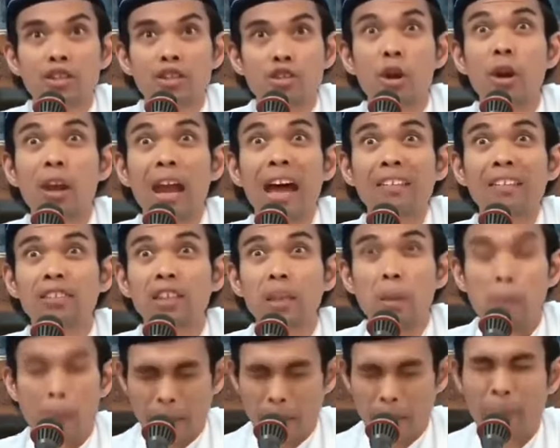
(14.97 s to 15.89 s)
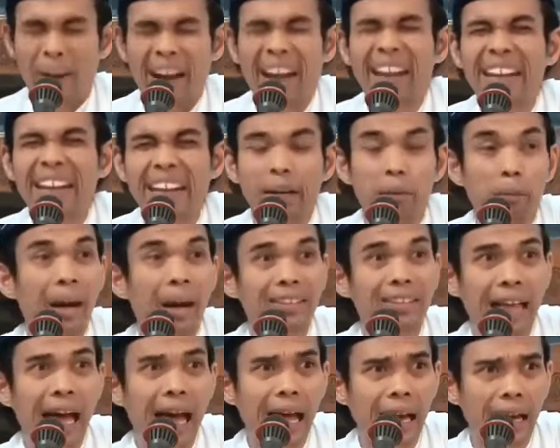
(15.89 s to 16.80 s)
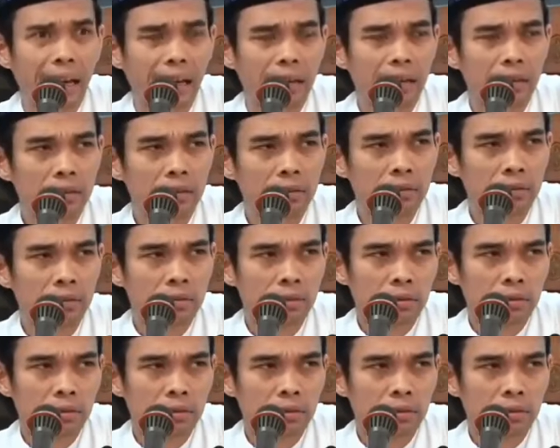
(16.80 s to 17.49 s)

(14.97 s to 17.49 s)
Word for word: Inna solati my praying batal.